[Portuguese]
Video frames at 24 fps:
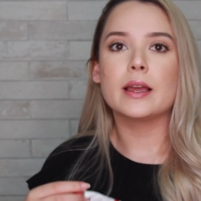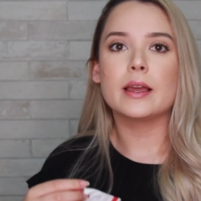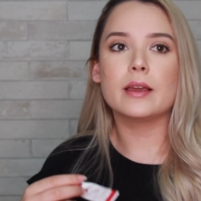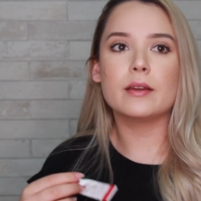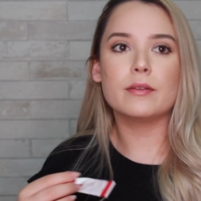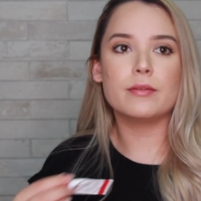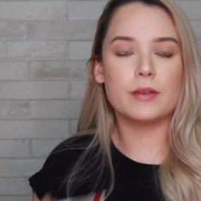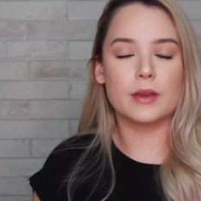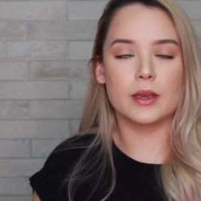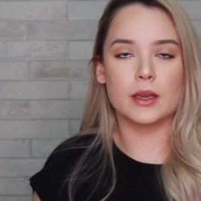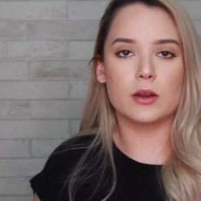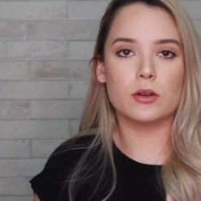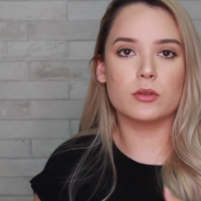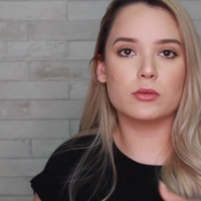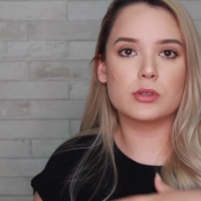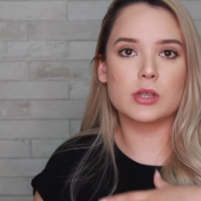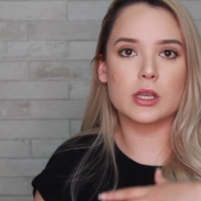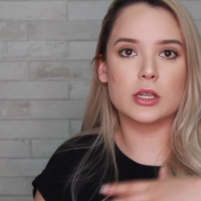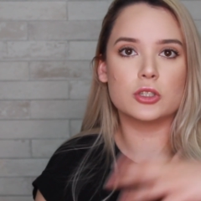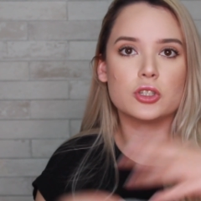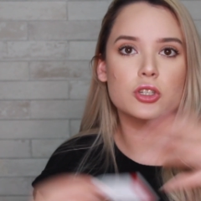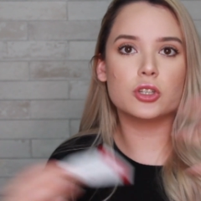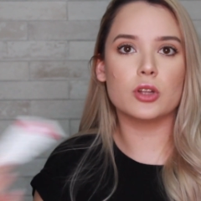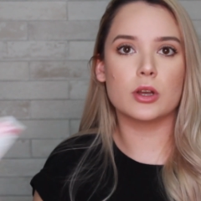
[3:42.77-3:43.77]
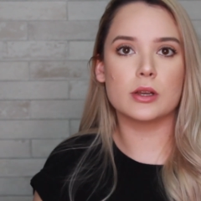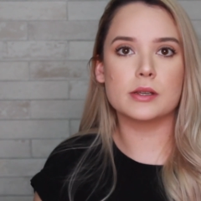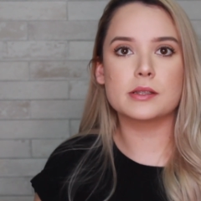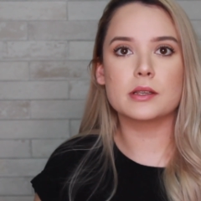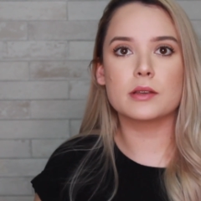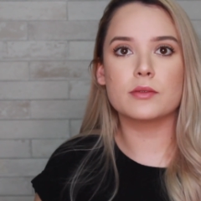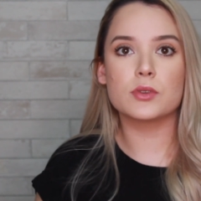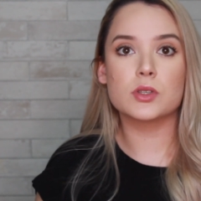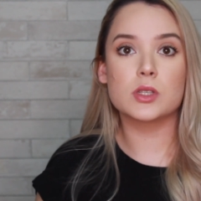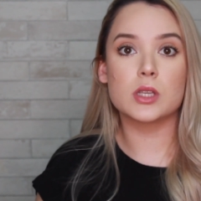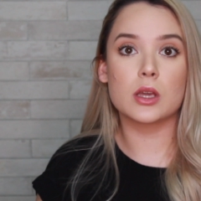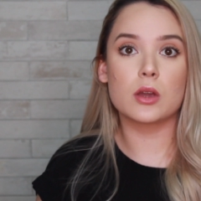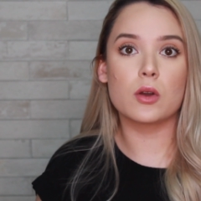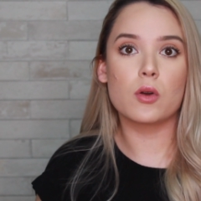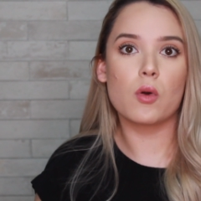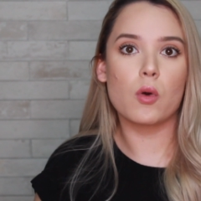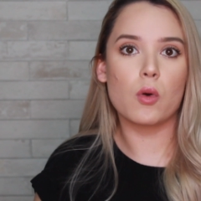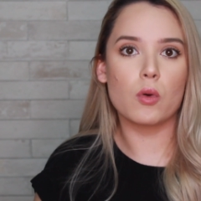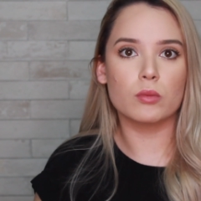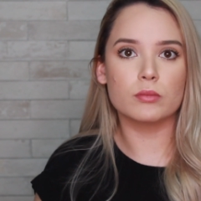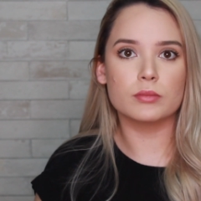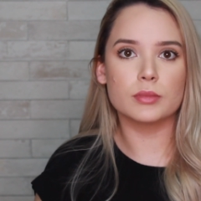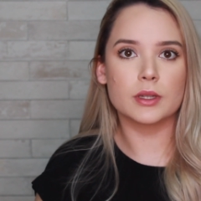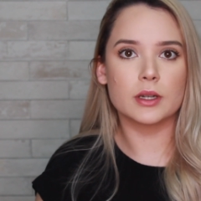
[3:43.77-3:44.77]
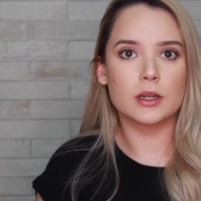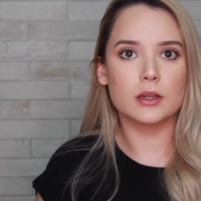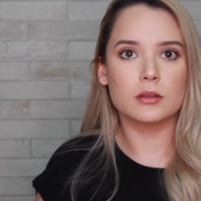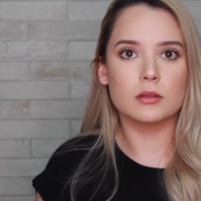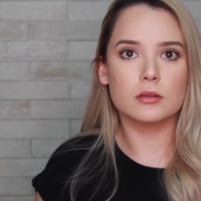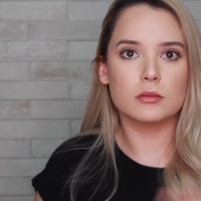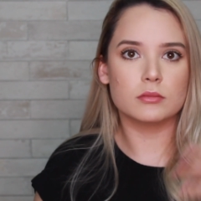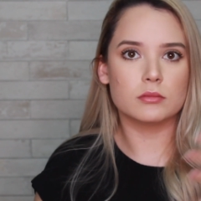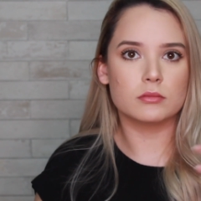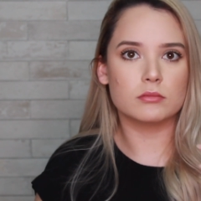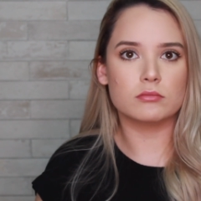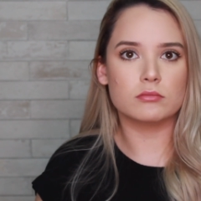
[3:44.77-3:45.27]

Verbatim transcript: enfim, os retinóis que você encontra